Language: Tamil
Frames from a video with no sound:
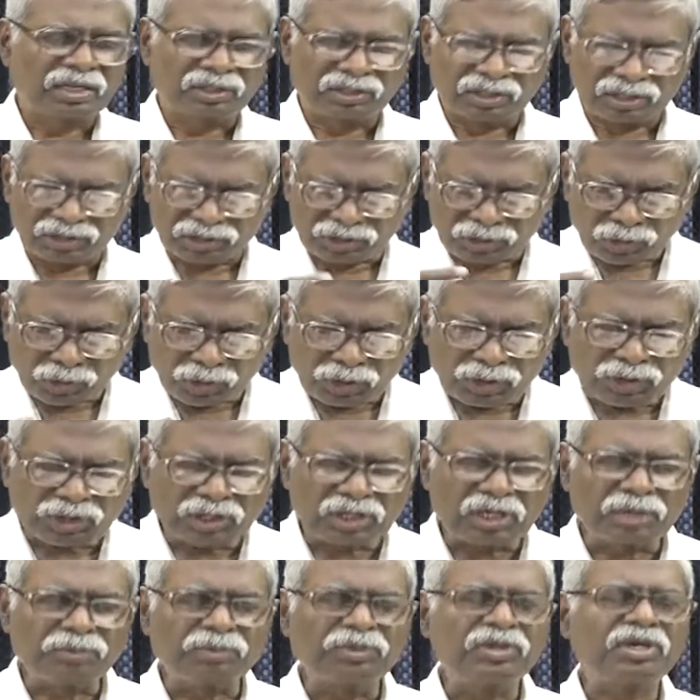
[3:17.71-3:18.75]
இந்த
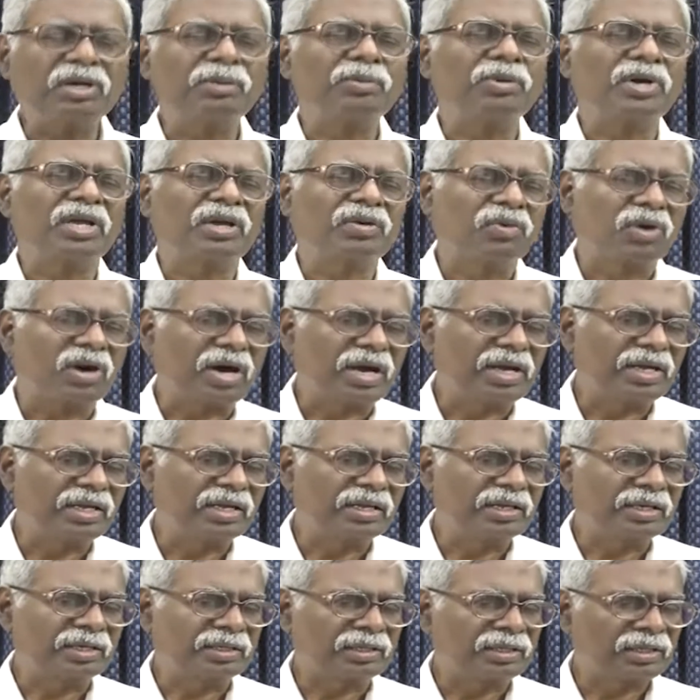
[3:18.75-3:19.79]
ஸ்தோத்திரமும் நம்முடைய
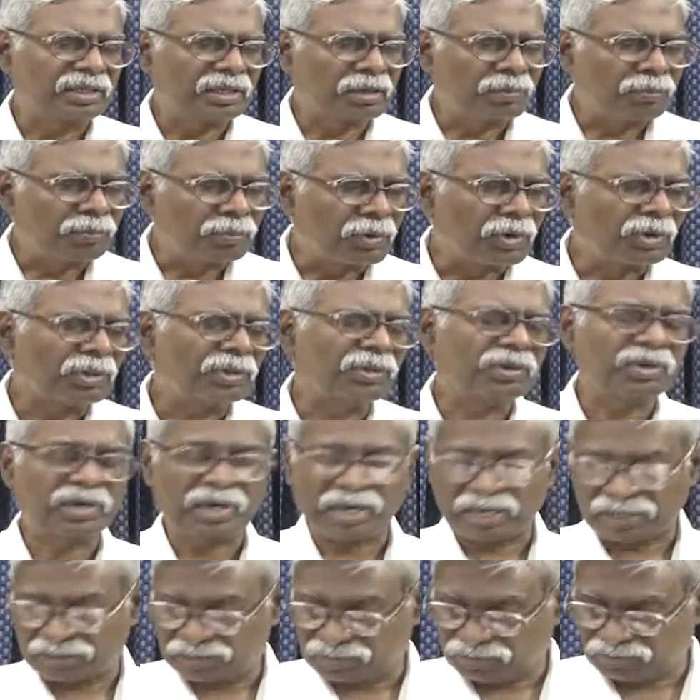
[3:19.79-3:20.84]
வாயிலிருந்து எப்பொழுதும்
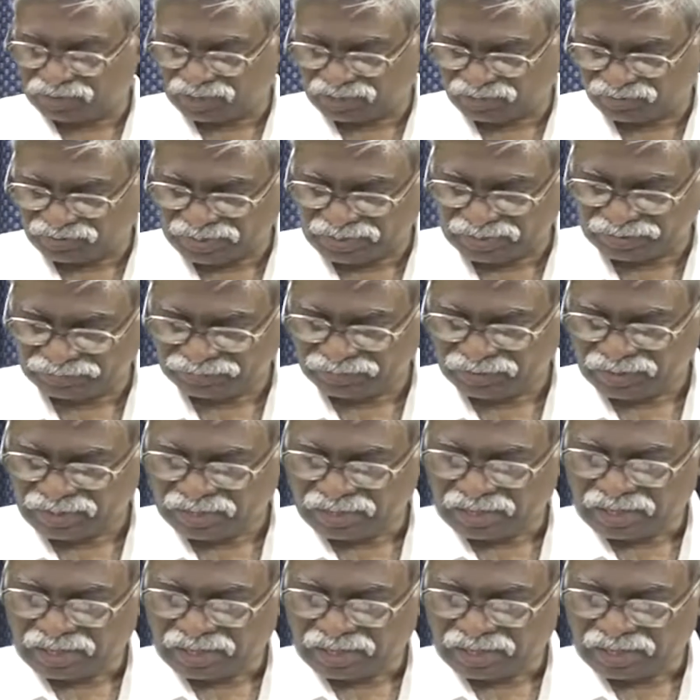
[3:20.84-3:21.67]
கடந்து வர வேண்டும்